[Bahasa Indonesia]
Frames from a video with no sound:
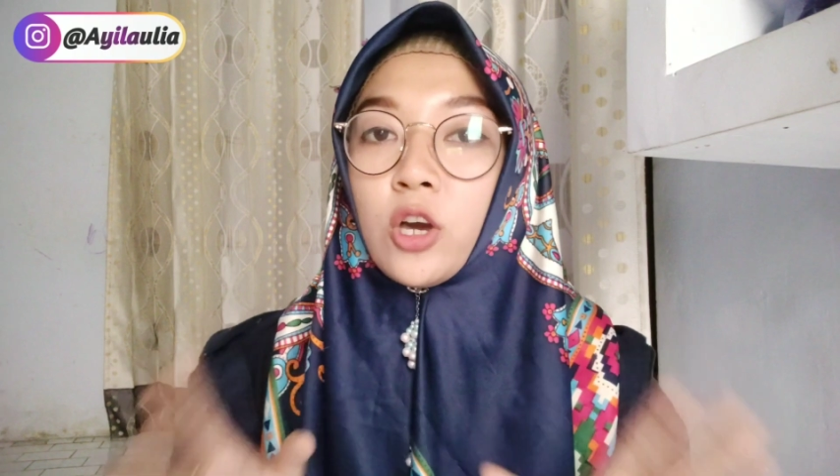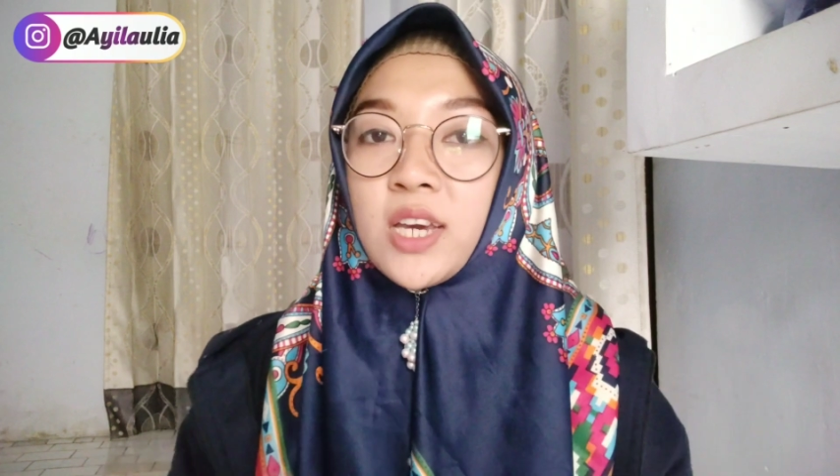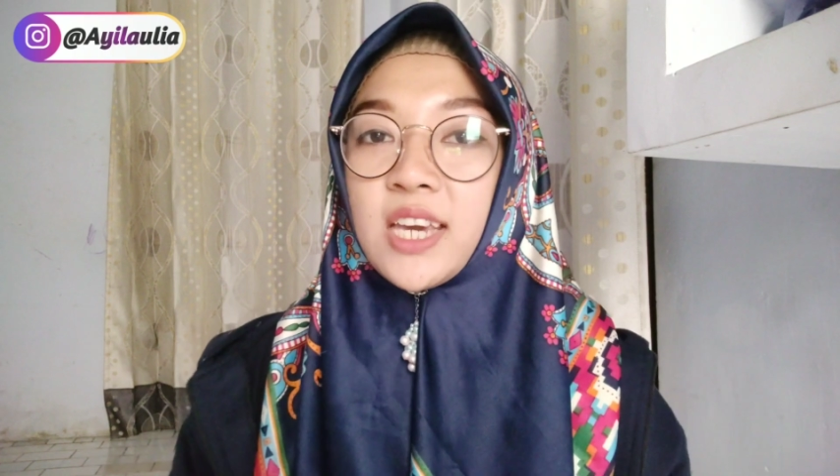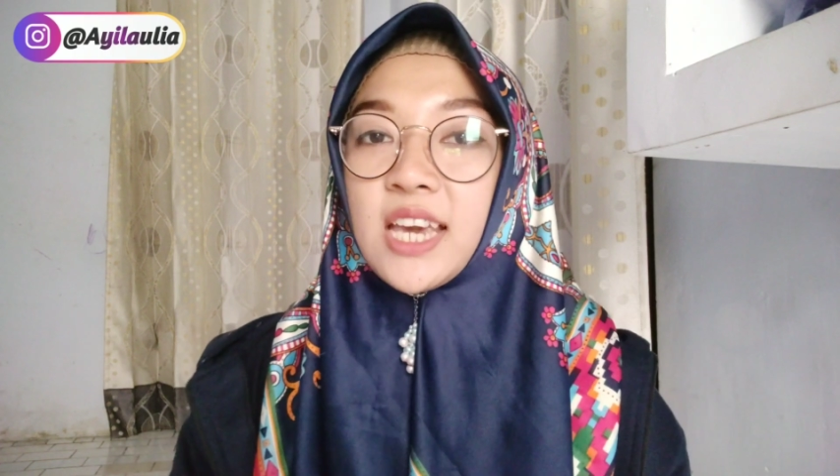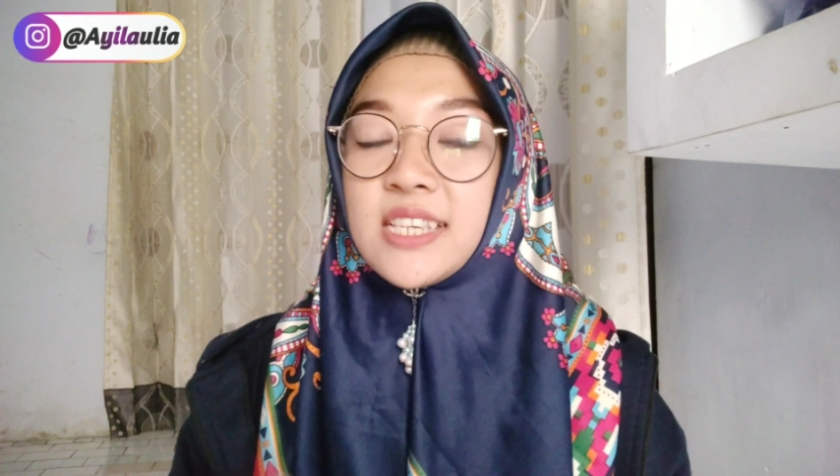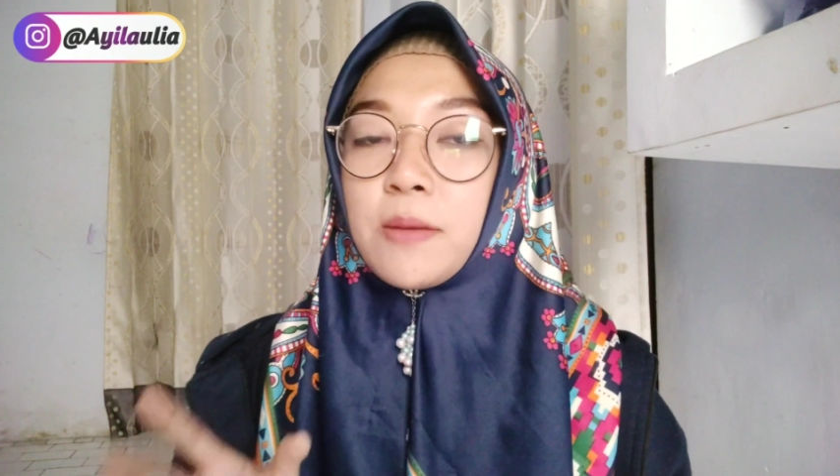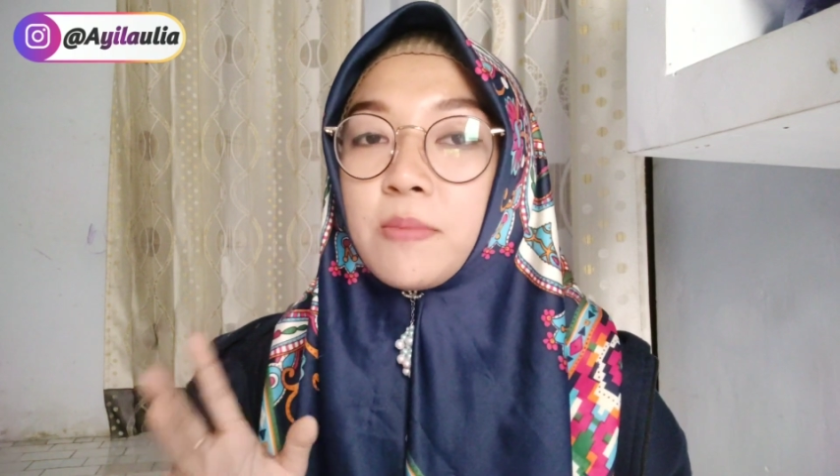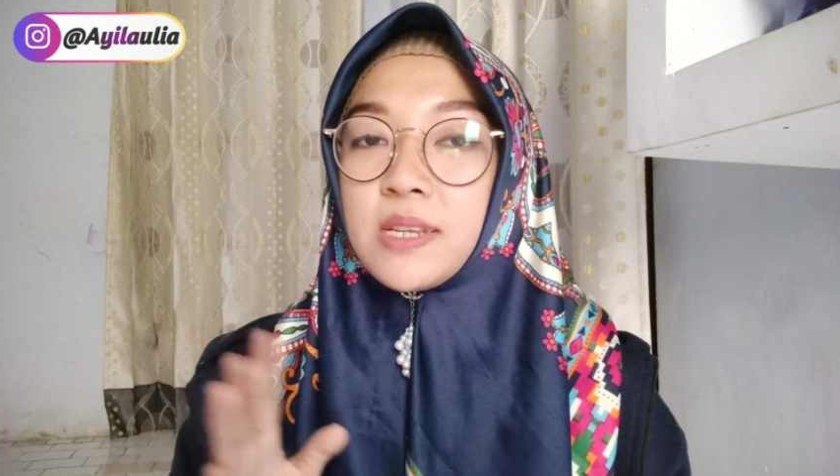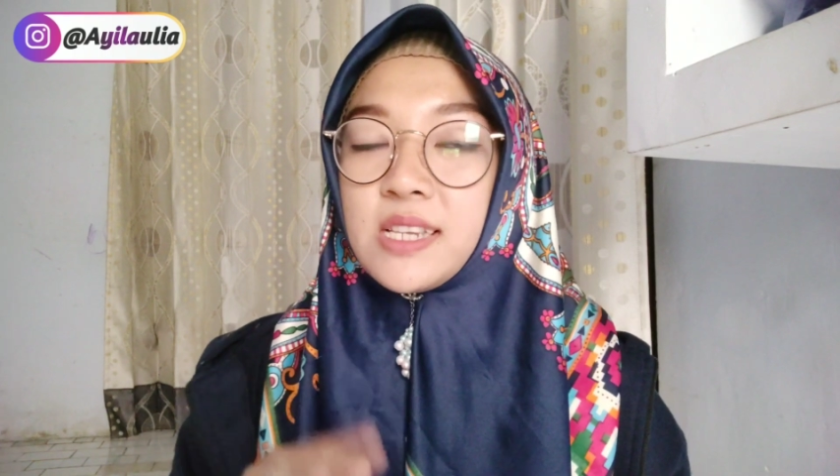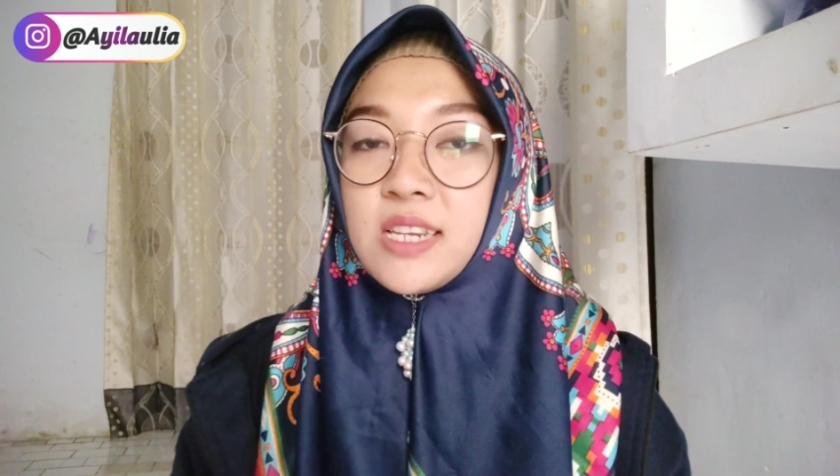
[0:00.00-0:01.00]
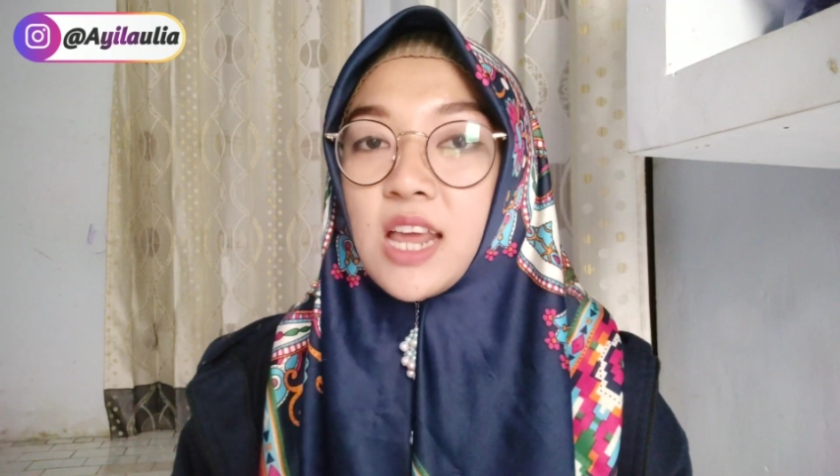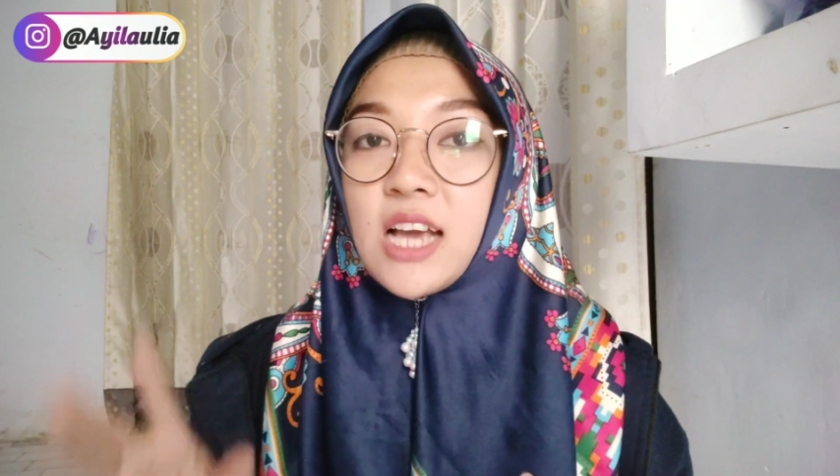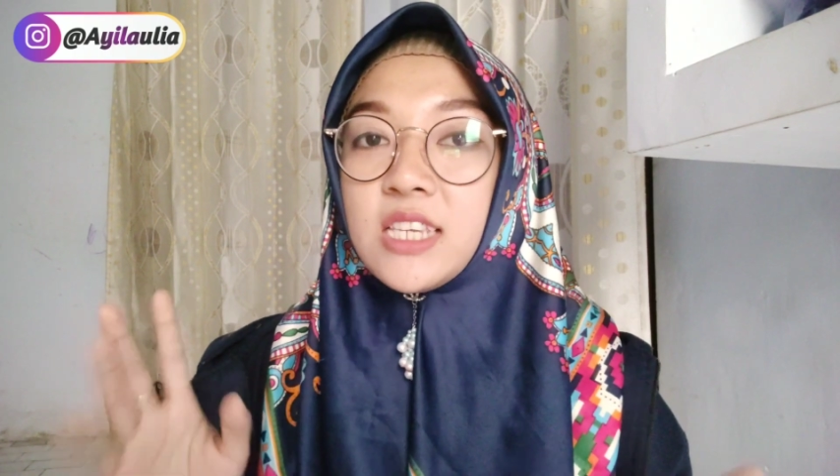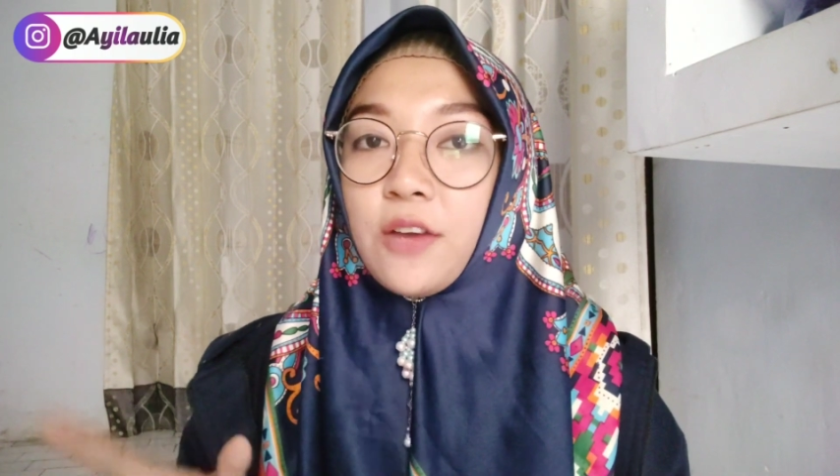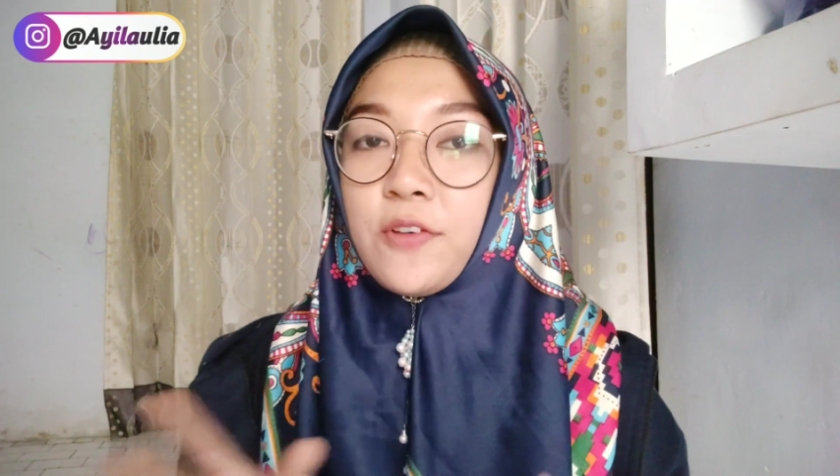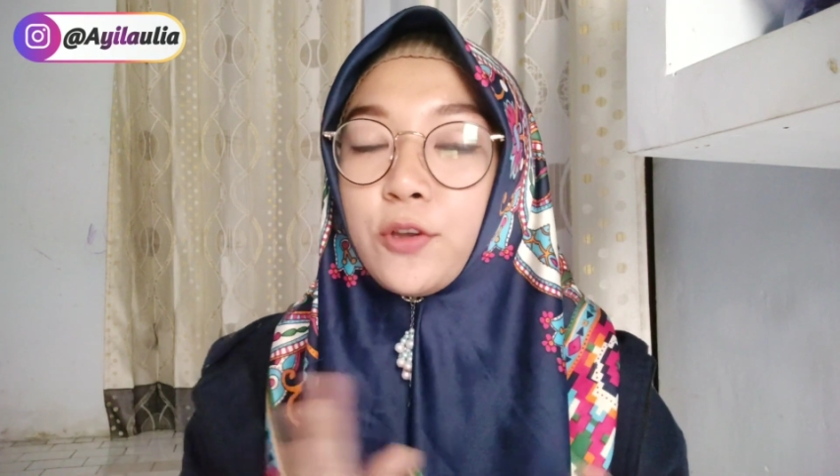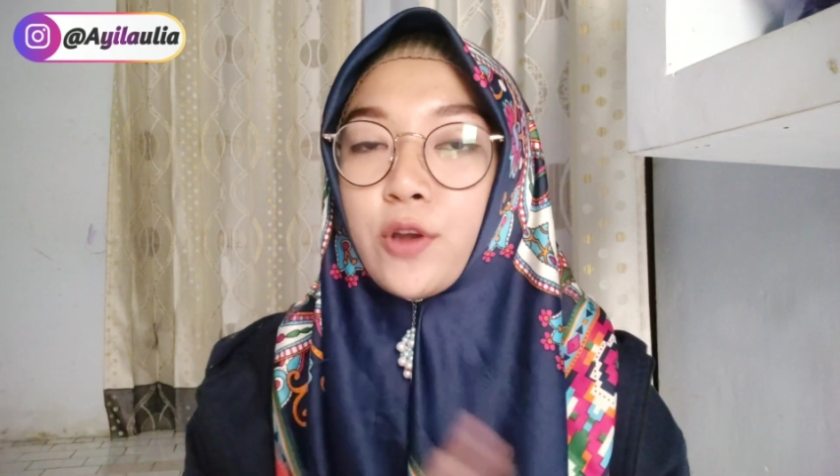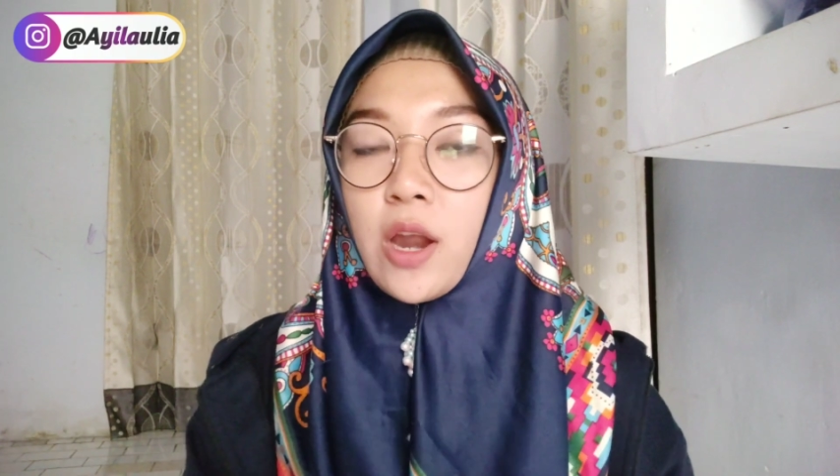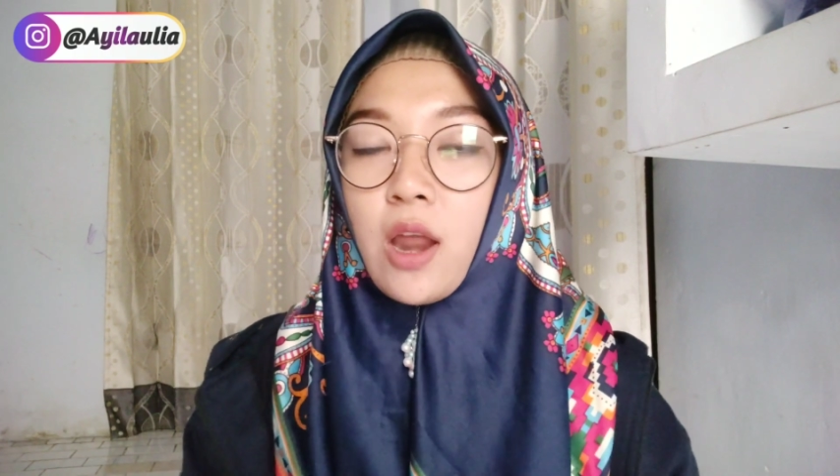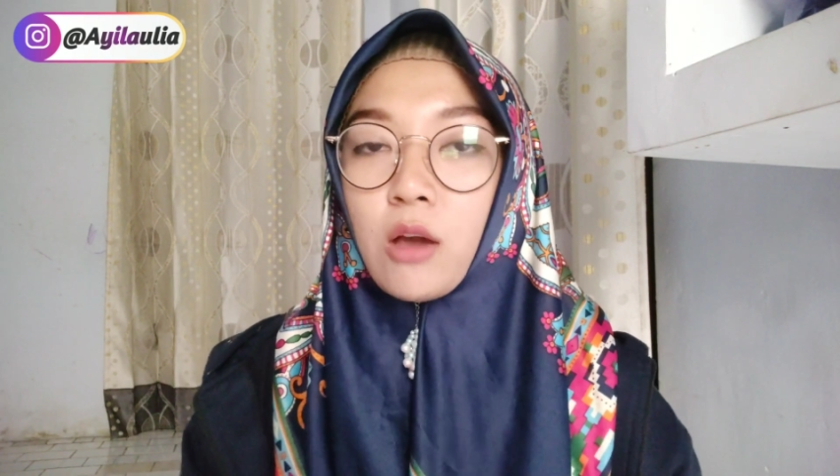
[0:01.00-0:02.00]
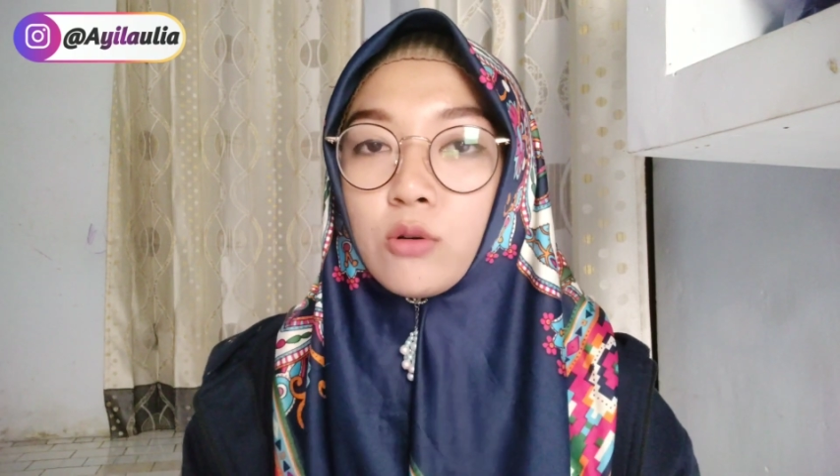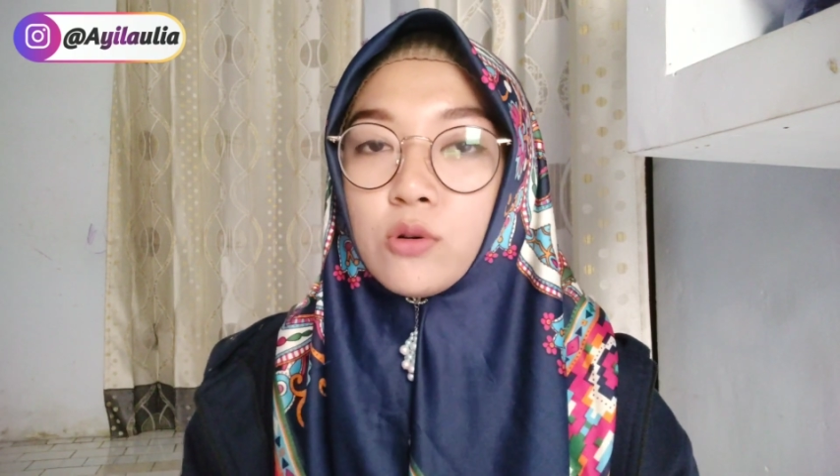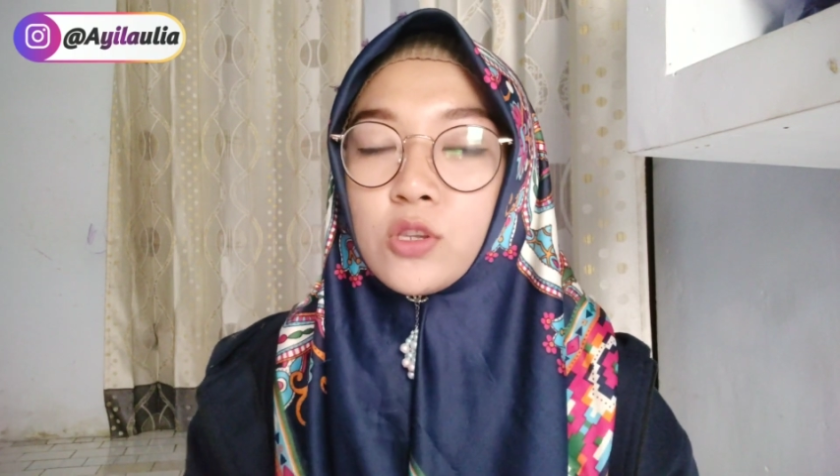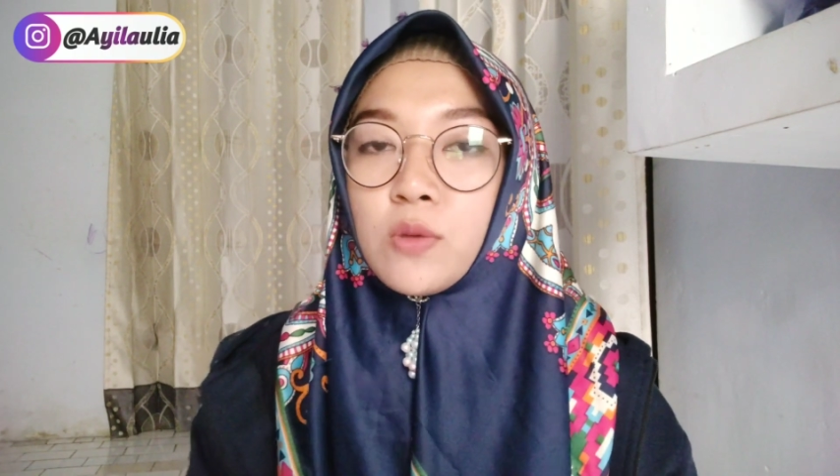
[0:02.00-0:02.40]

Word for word: Oke guys, sampai di sini aja video dari aku.